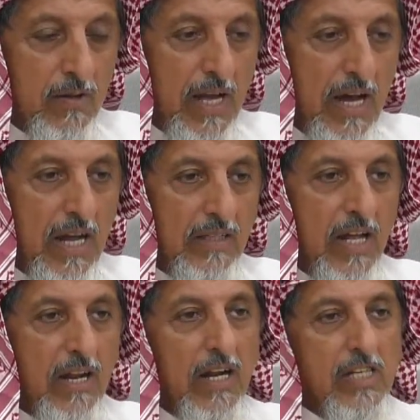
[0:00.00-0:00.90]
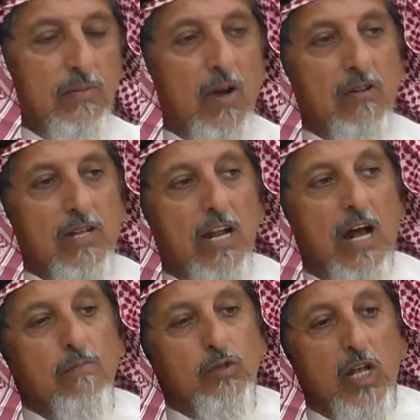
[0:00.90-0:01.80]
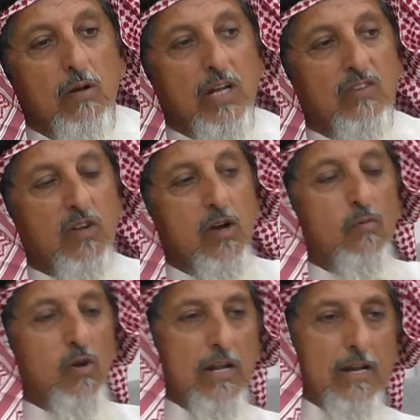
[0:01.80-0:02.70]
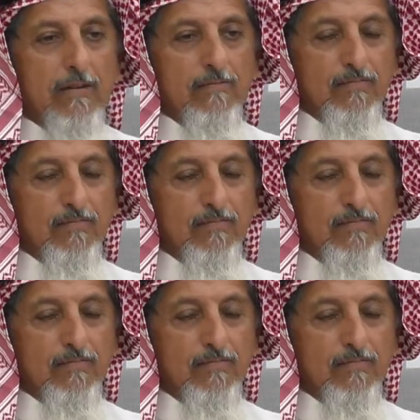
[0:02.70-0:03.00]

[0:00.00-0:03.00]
وتعالى اعطانا الله سبحانه وتعالى خمس صلوات في اليوم والليله